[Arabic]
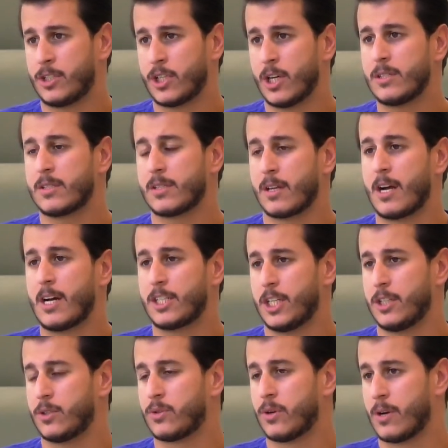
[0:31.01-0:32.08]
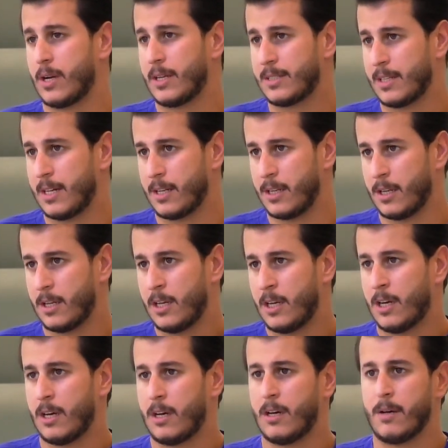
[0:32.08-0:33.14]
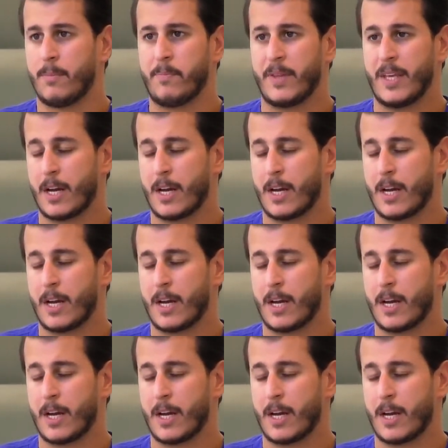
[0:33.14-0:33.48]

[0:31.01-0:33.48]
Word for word: الشخص يراجع دكتور الأسنان آه،